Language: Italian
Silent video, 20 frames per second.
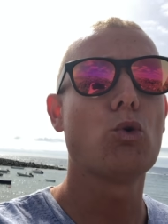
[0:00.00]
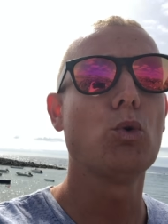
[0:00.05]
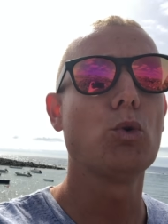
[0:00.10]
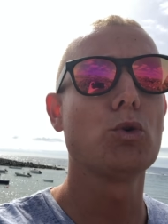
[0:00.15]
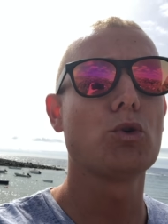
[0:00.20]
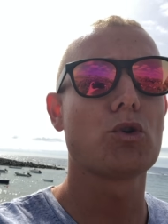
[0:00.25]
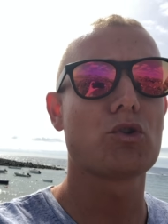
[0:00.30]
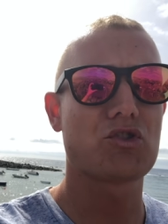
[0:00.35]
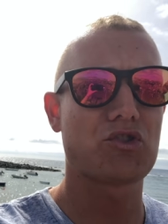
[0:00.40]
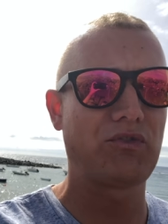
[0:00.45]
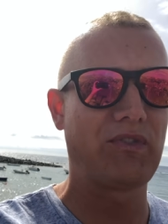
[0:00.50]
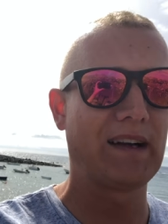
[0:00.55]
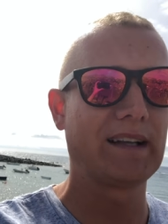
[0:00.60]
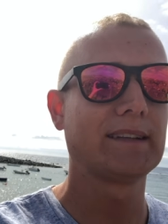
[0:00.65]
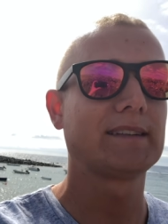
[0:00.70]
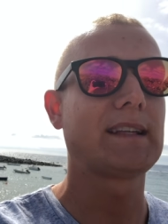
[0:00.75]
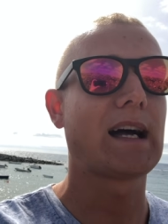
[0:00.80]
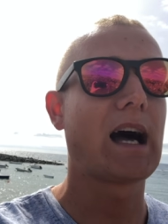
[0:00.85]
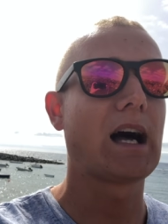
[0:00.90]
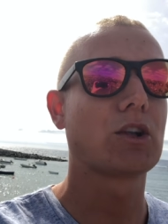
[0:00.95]
Uno
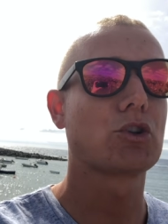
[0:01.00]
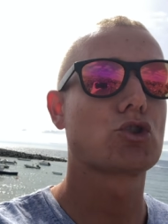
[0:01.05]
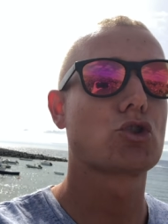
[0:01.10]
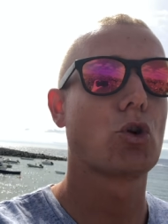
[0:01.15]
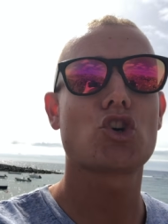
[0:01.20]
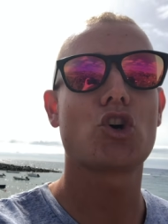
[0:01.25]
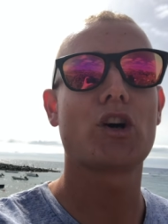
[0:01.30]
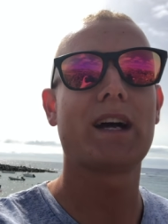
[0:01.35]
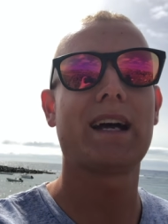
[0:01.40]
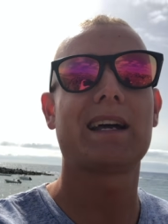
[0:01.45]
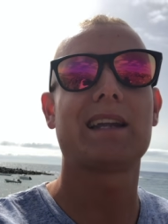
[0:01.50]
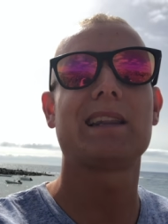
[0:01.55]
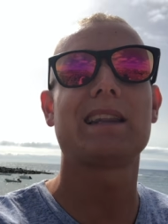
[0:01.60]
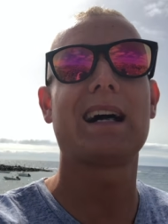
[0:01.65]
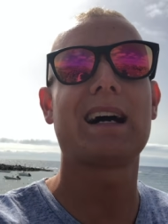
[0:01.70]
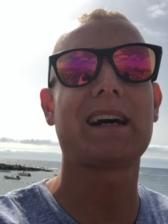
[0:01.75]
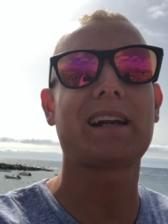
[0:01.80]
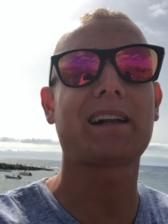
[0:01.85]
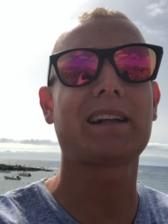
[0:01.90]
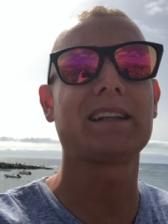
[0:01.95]
svantaggio è
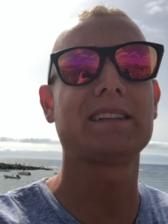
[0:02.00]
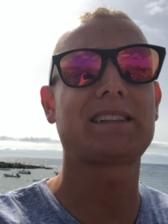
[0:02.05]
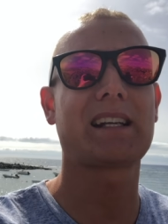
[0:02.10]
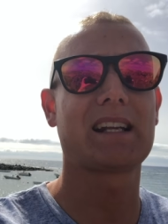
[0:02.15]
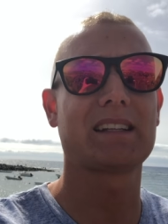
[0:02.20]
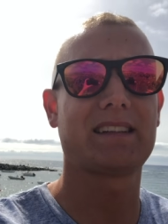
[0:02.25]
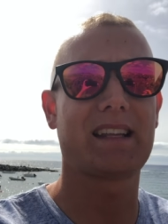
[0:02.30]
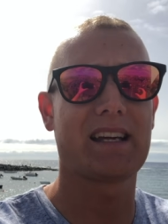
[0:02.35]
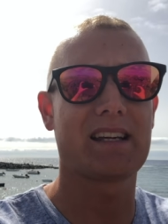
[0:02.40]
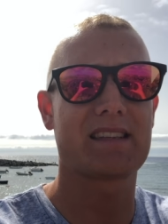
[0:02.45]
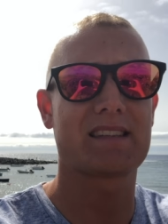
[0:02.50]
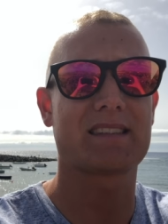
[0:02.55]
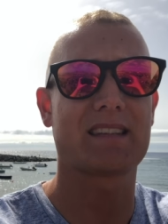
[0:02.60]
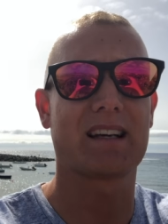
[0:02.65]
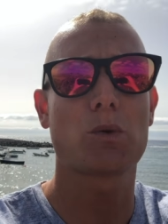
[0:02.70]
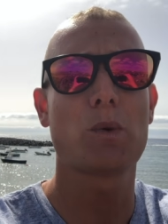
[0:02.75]
l'arretratezza.